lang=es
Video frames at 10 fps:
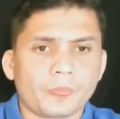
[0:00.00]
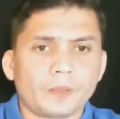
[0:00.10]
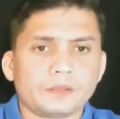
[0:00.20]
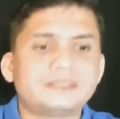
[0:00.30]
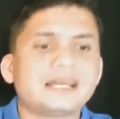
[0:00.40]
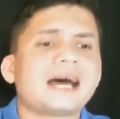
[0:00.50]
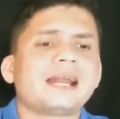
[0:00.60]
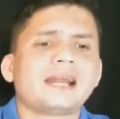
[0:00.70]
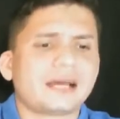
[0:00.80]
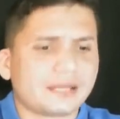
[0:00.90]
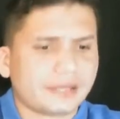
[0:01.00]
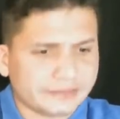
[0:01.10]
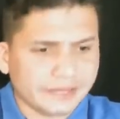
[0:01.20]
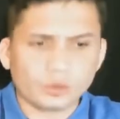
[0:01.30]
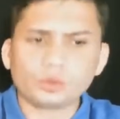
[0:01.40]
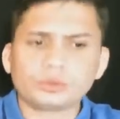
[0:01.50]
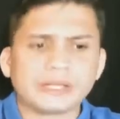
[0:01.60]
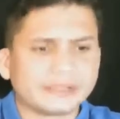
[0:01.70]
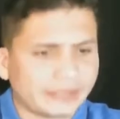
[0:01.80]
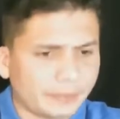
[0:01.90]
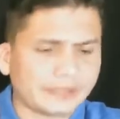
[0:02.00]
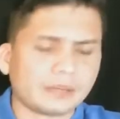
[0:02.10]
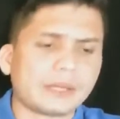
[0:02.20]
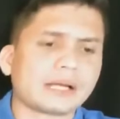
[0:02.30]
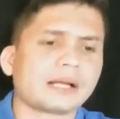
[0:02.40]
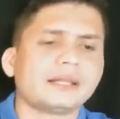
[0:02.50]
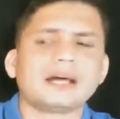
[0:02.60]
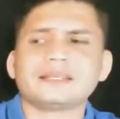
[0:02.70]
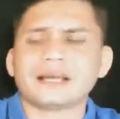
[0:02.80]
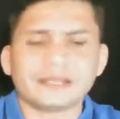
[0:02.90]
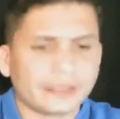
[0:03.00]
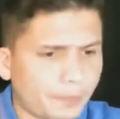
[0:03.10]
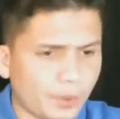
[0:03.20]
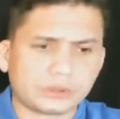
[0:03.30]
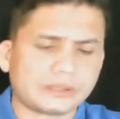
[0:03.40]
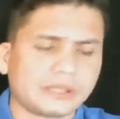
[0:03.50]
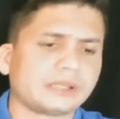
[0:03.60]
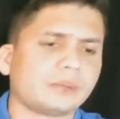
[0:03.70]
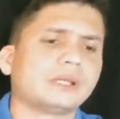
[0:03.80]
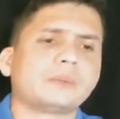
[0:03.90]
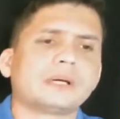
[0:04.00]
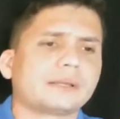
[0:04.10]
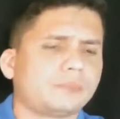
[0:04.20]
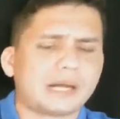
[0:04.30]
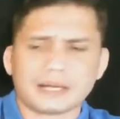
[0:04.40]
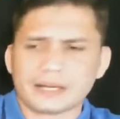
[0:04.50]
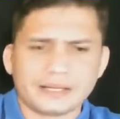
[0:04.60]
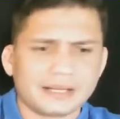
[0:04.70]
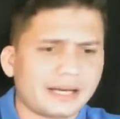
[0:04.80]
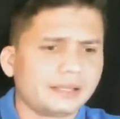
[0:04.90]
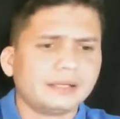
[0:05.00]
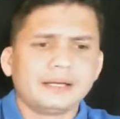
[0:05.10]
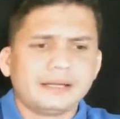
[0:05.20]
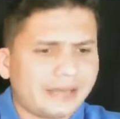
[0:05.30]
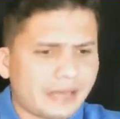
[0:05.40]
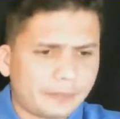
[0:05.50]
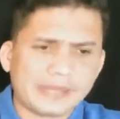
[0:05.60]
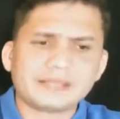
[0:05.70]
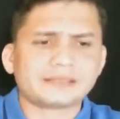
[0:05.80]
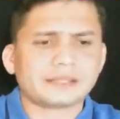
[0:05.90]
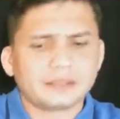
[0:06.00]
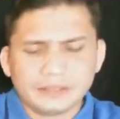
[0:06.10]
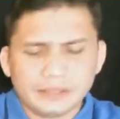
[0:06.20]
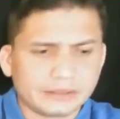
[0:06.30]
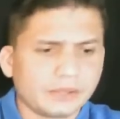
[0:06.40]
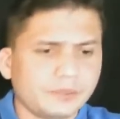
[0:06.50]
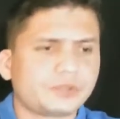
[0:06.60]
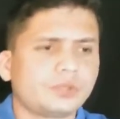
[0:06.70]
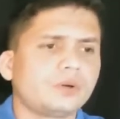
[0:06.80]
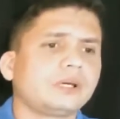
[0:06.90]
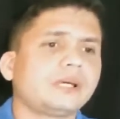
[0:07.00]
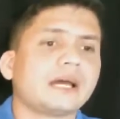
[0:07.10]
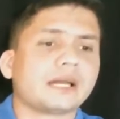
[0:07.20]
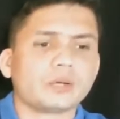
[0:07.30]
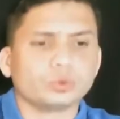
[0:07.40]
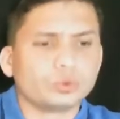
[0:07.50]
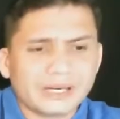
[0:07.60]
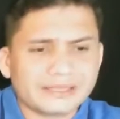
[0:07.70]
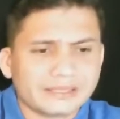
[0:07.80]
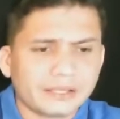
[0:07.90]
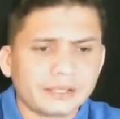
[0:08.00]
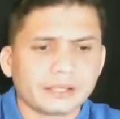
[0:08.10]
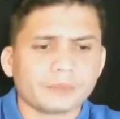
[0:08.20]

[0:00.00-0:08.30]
Ya la salud tiene tremenda mala calidad, ya el deporte tiene tremenda mala calidad, y la prensa, y la televisión, y la agricultura ni se diga.